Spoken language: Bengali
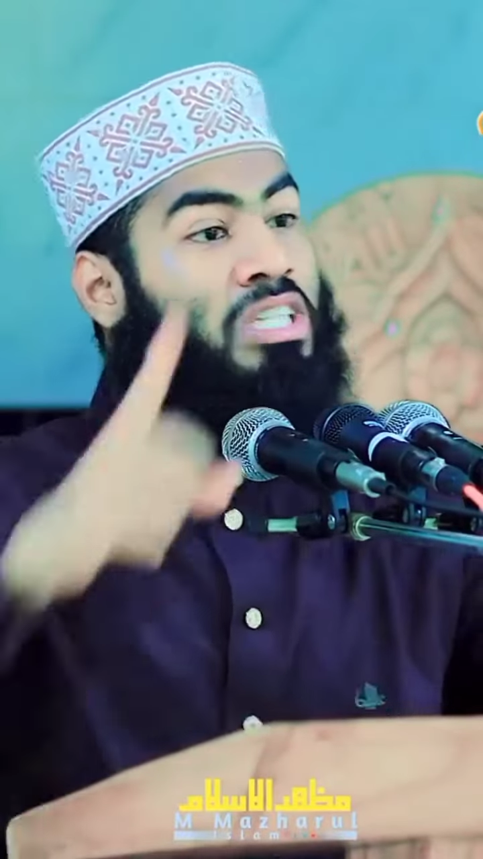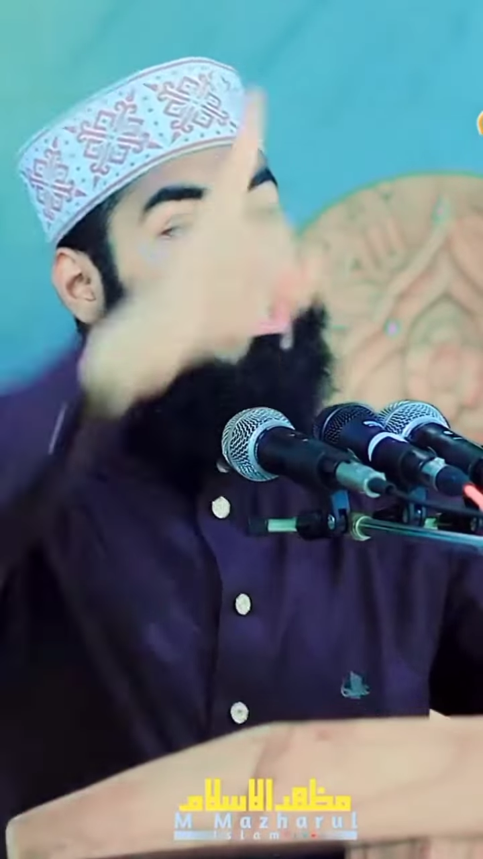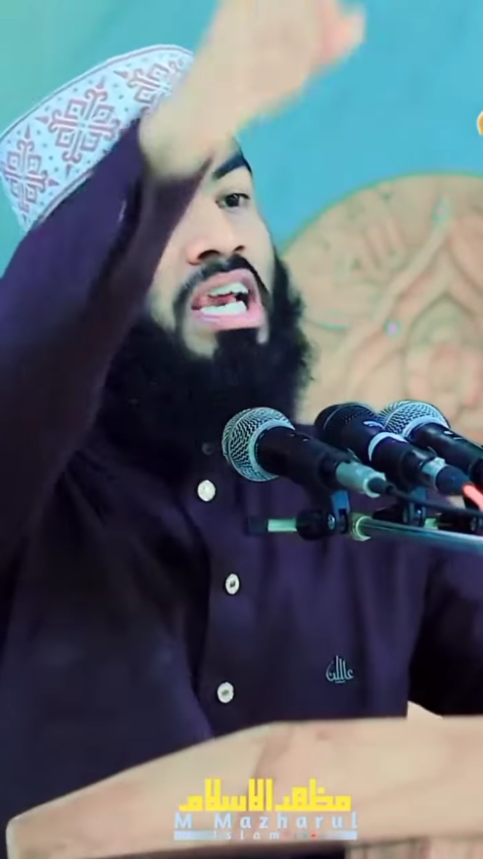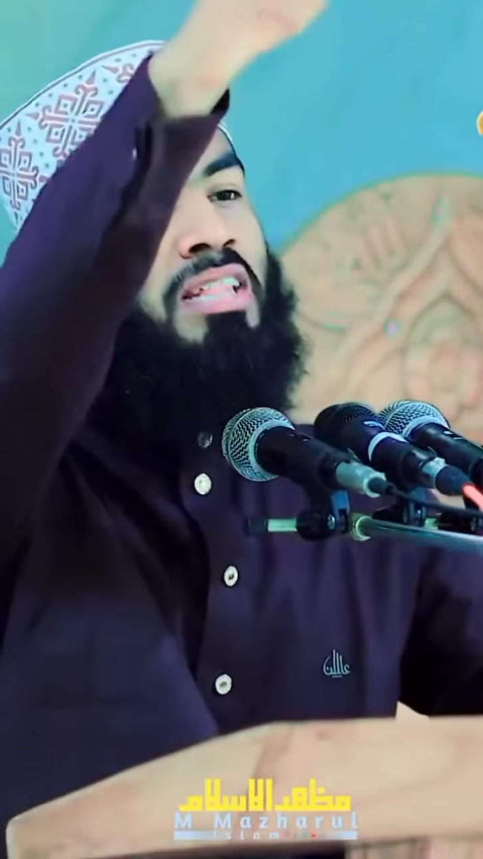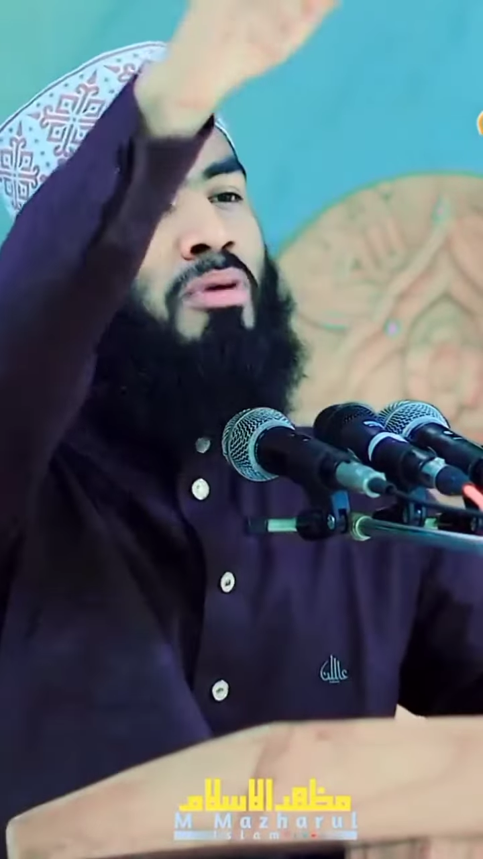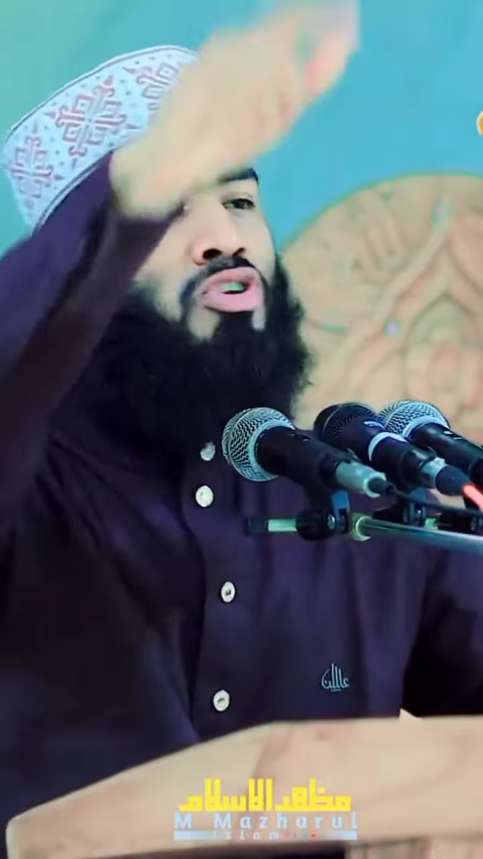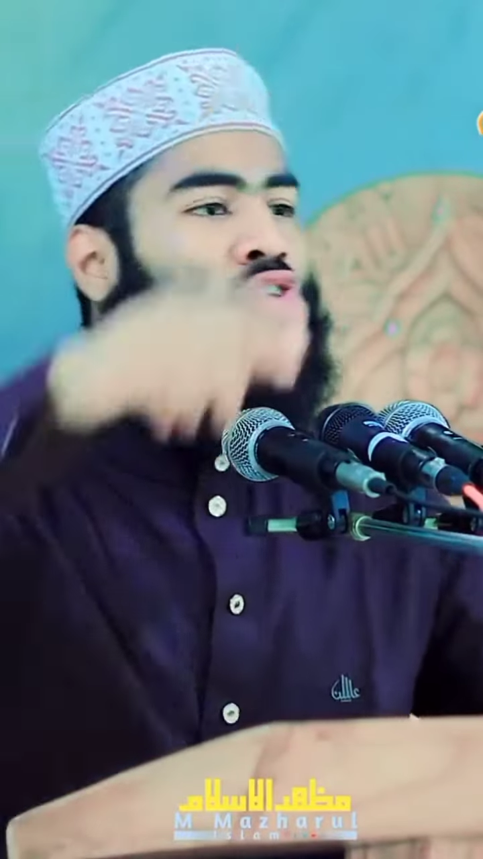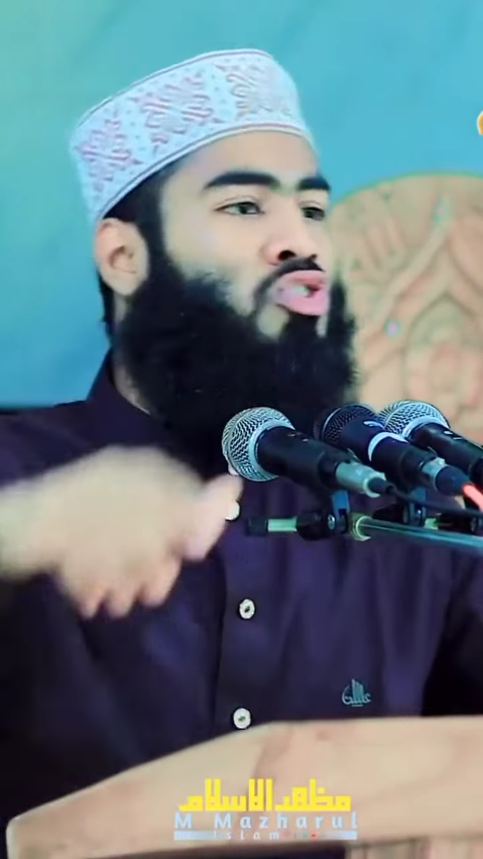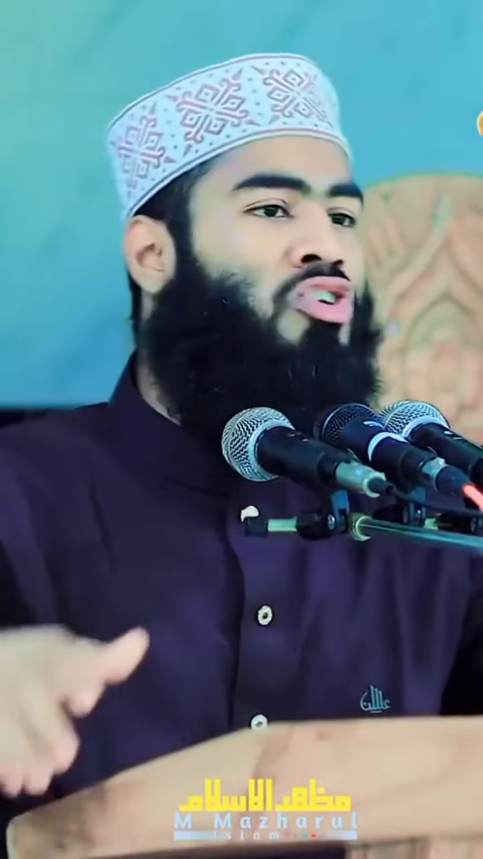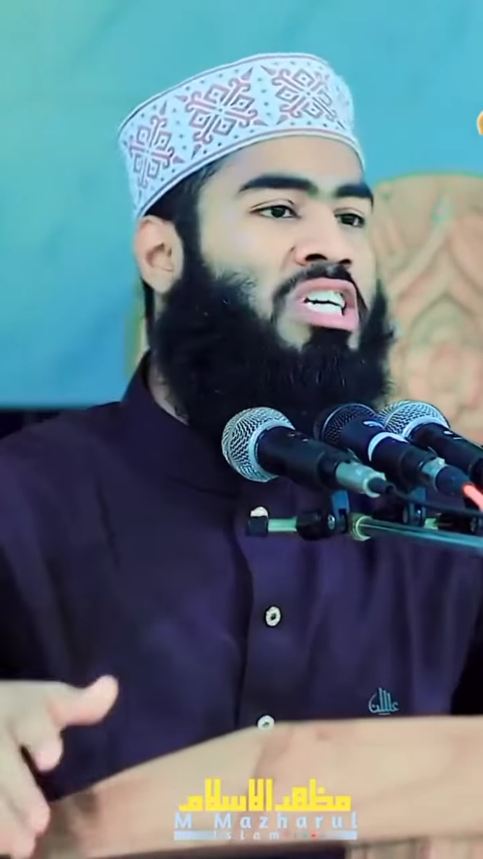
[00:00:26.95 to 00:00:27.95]
বিচ্ছেদ
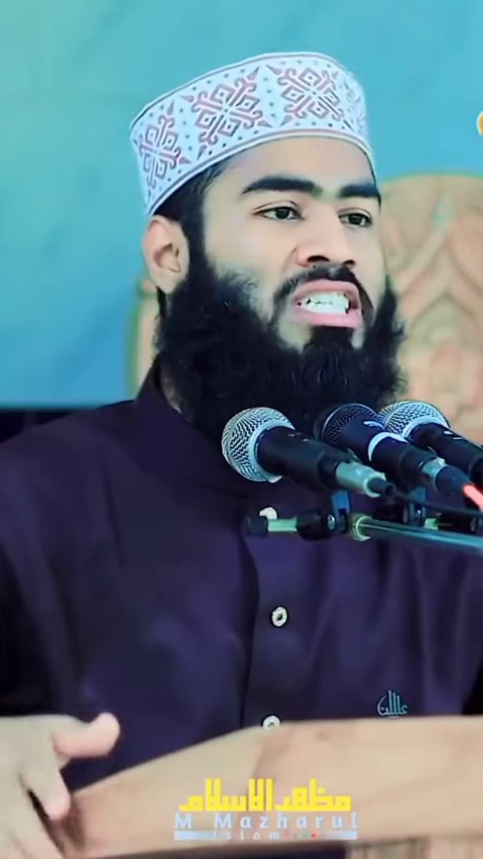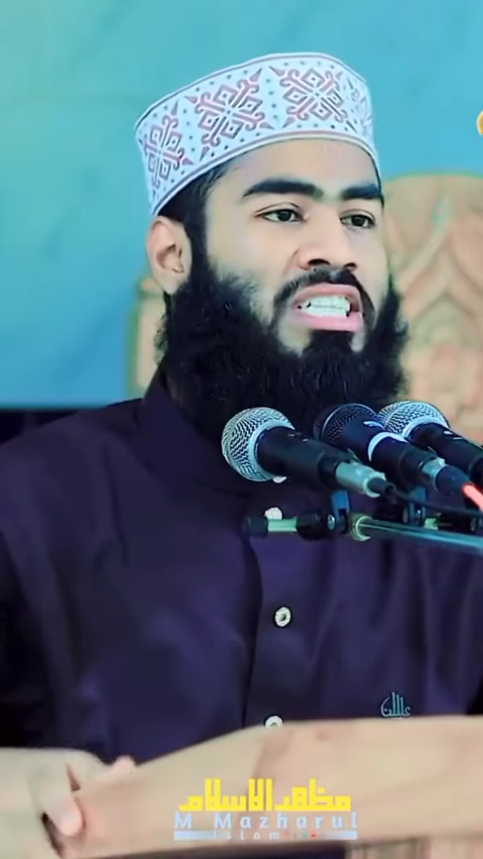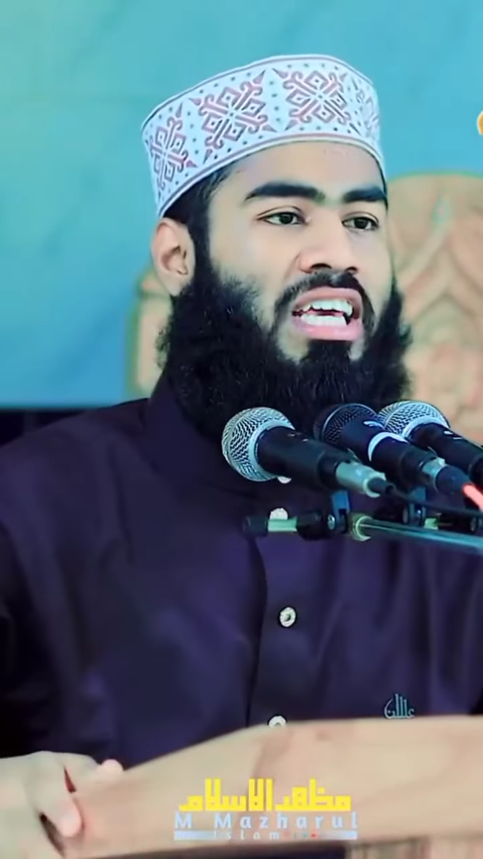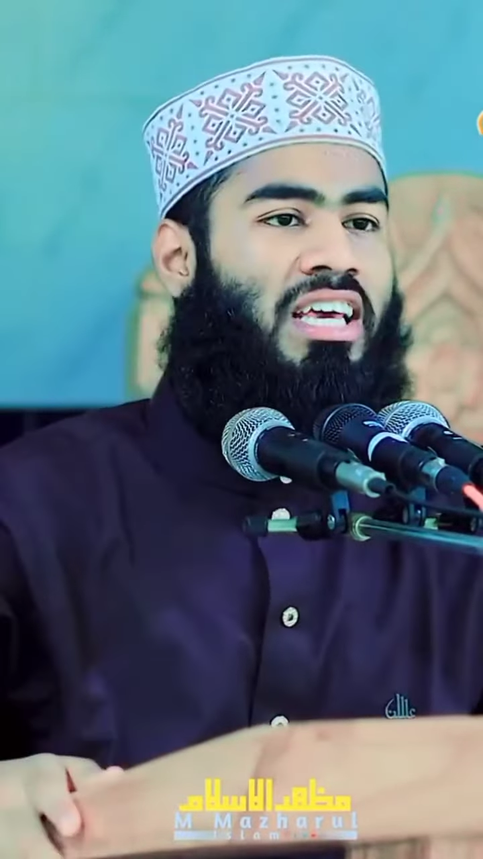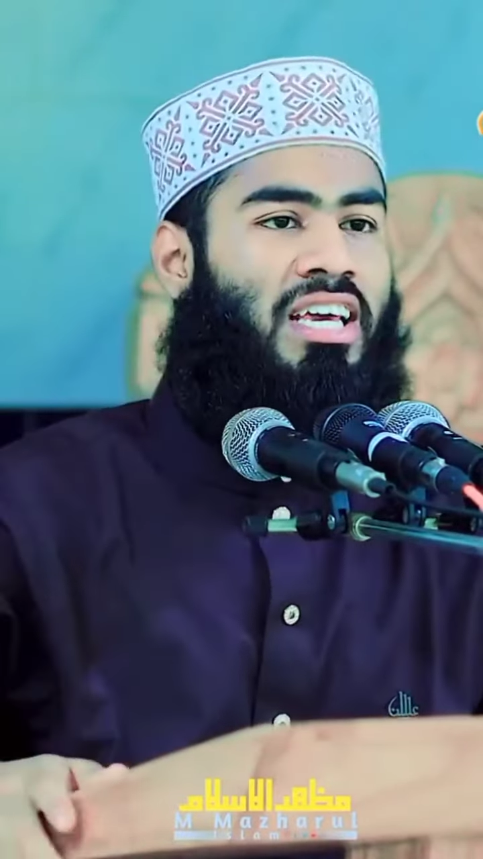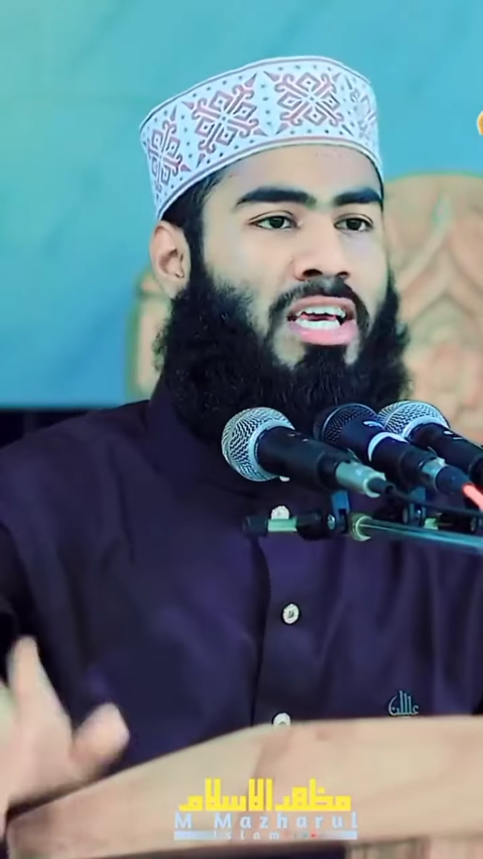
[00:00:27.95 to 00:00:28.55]
পর্যন্ত নিয়ে যেতে